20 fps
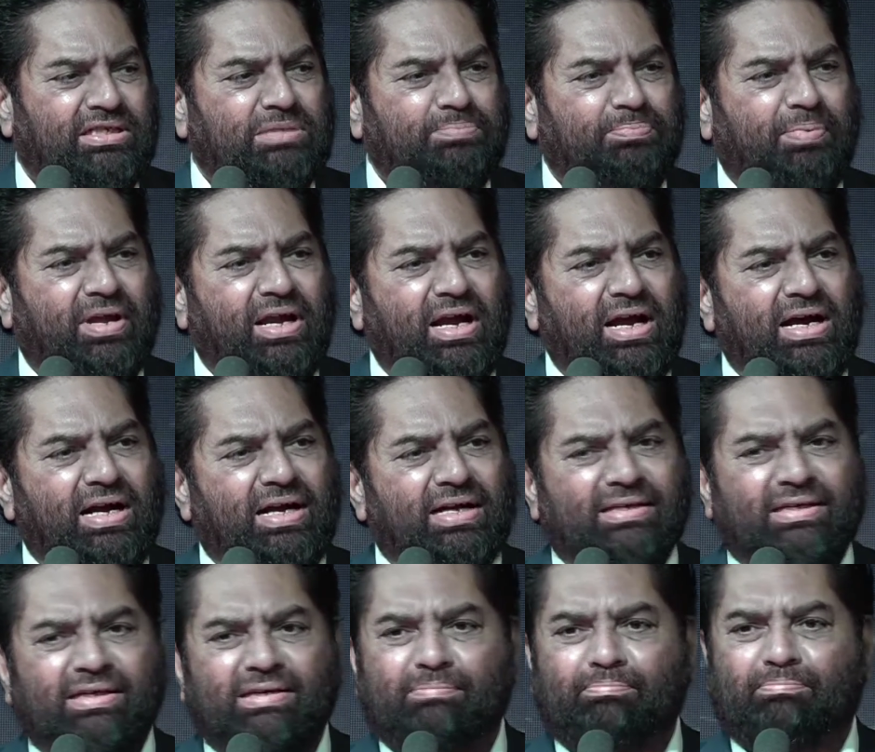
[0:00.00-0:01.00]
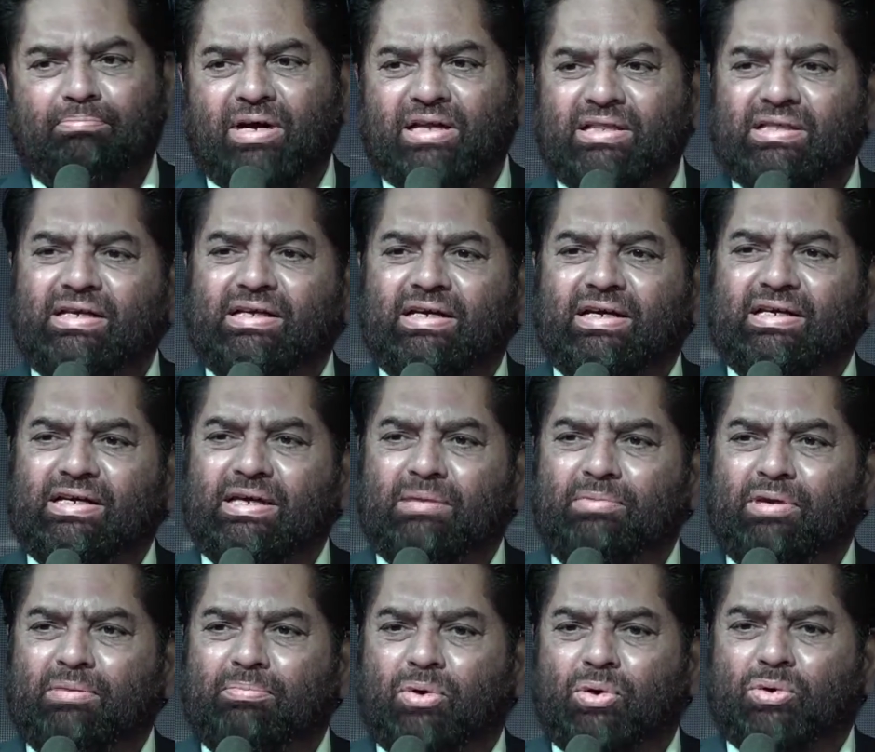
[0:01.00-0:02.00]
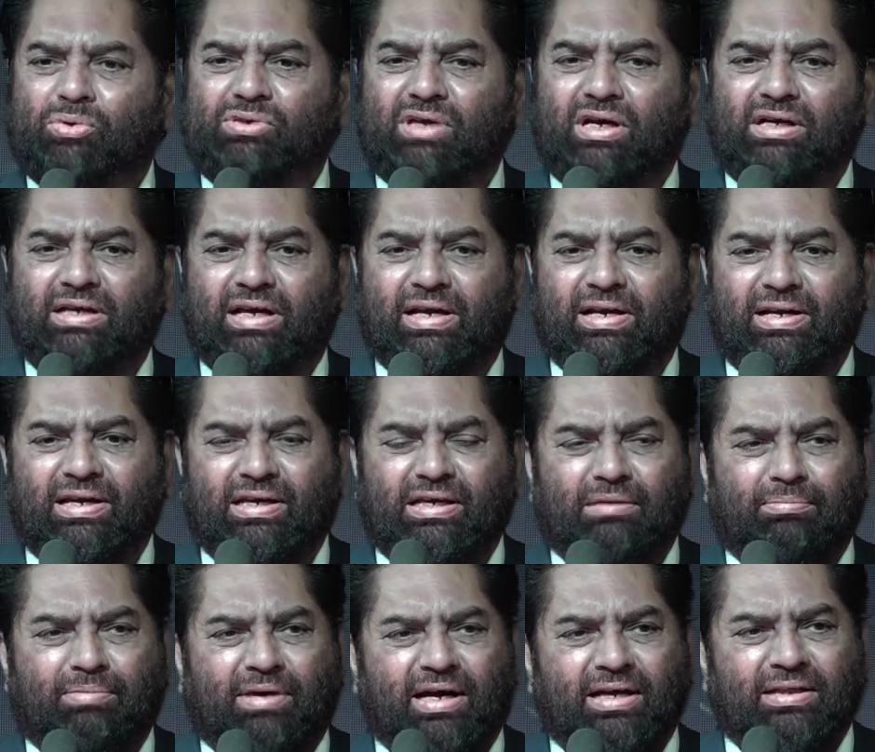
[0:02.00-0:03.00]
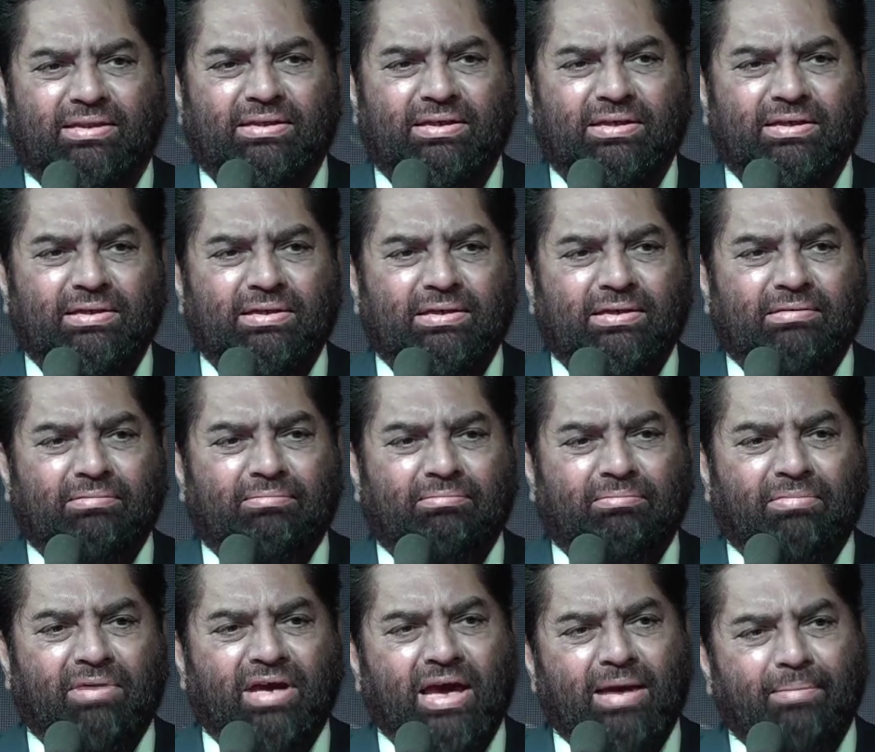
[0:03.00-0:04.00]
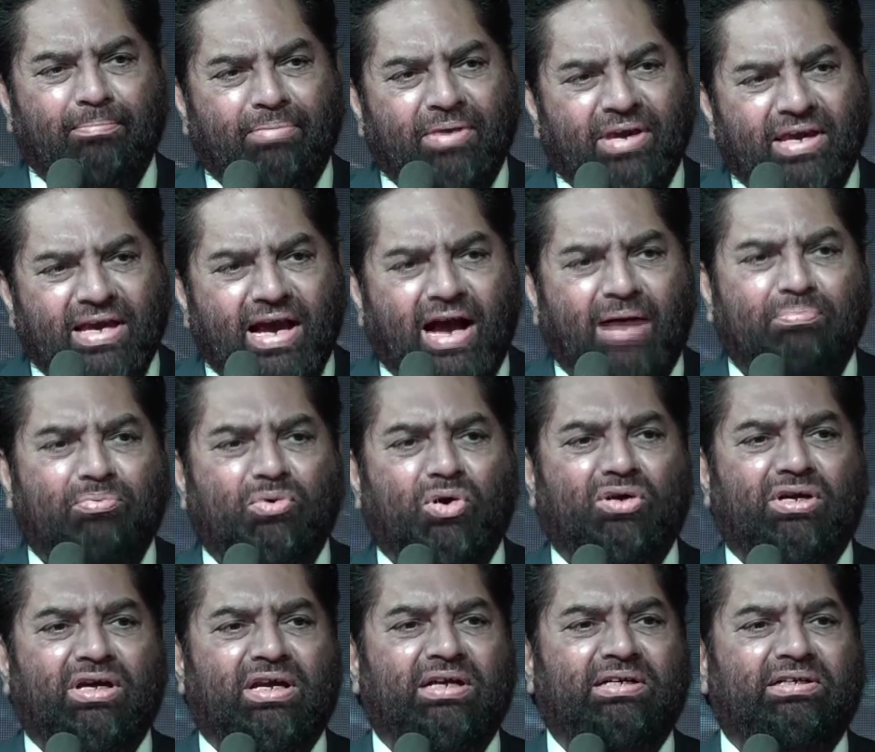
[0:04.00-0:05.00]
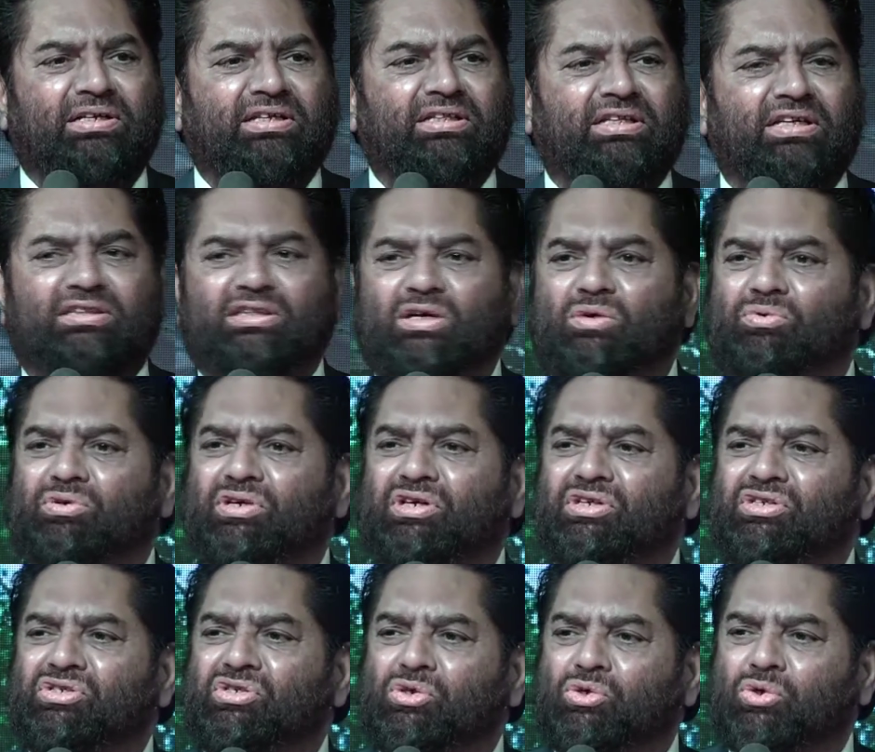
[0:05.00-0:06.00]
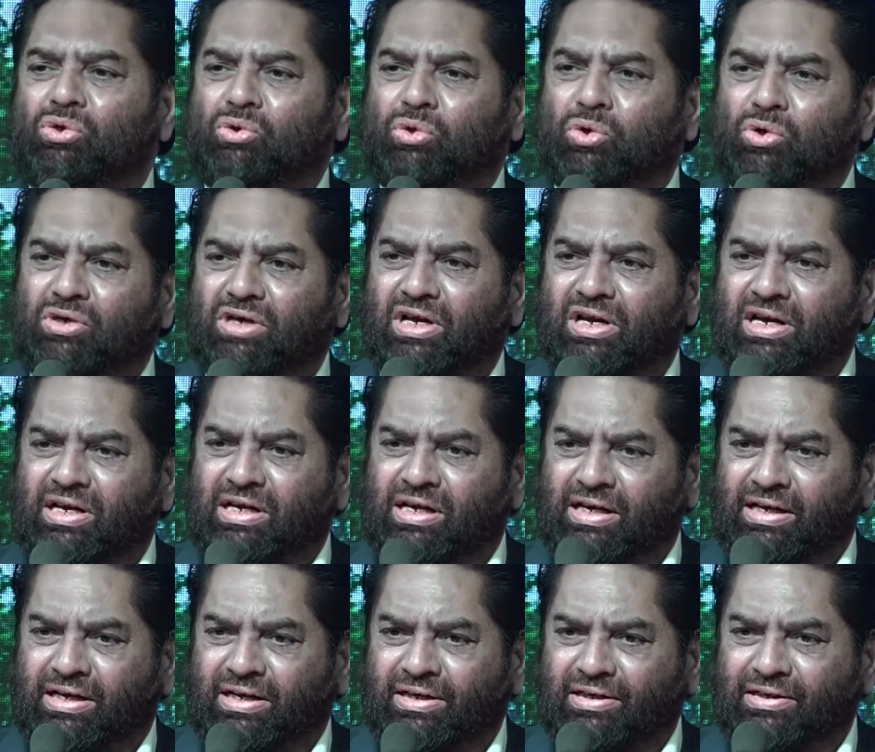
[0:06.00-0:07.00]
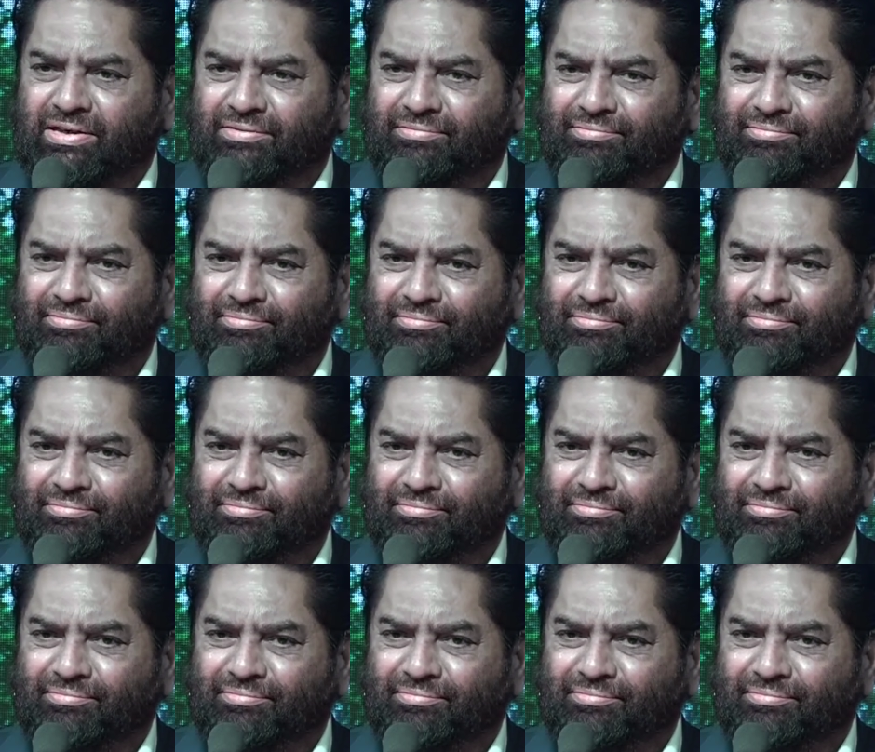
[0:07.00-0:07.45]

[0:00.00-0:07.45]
जिस पर आंखें बंद करके भी भरोसा करने के बाद मैं भी आपको गारंटी देता हूँ कि किसी को ठोकर नहीं लगेगी